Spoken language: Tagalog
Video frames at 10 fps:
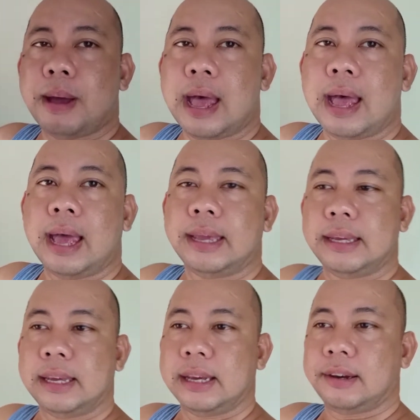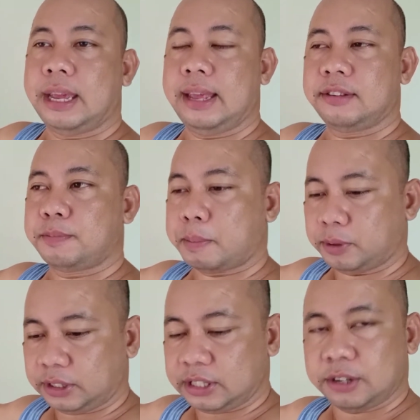bahay. Okay? So,
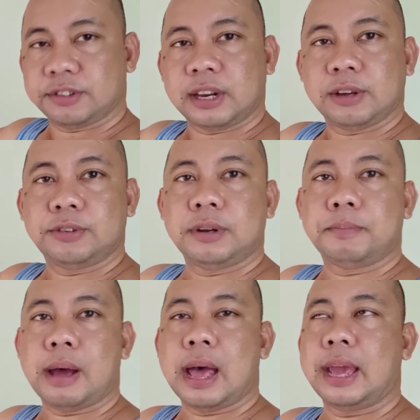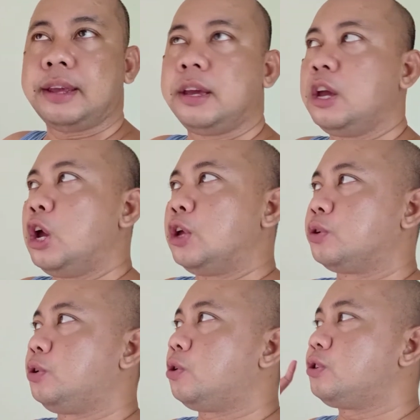papunta siya dun sa likod ng bahay.
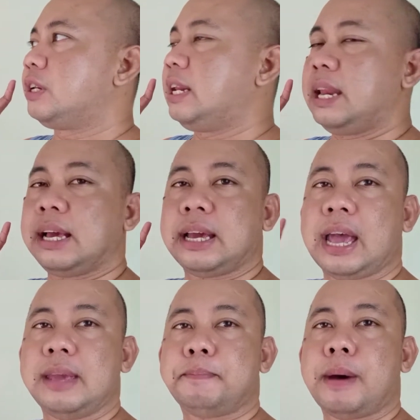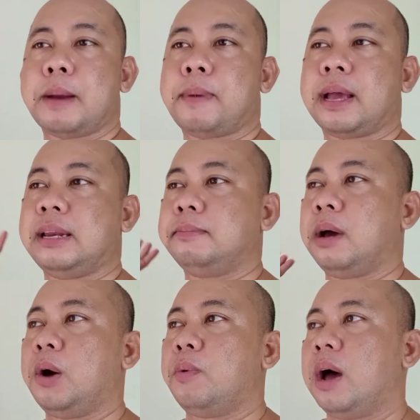So doon ko siya nilagay para pag
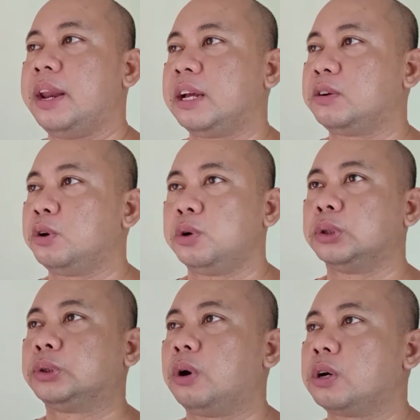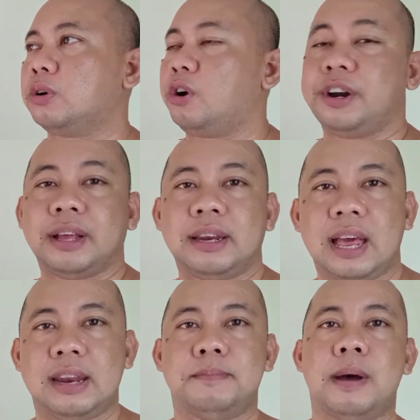halimbawa nagluluto ako or
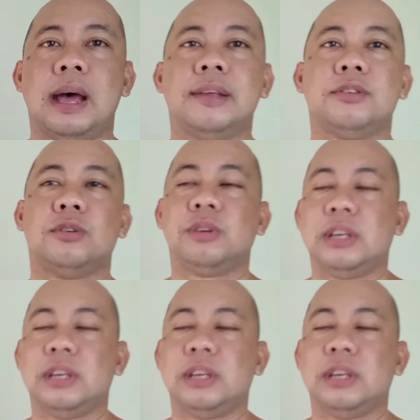naglalaba, so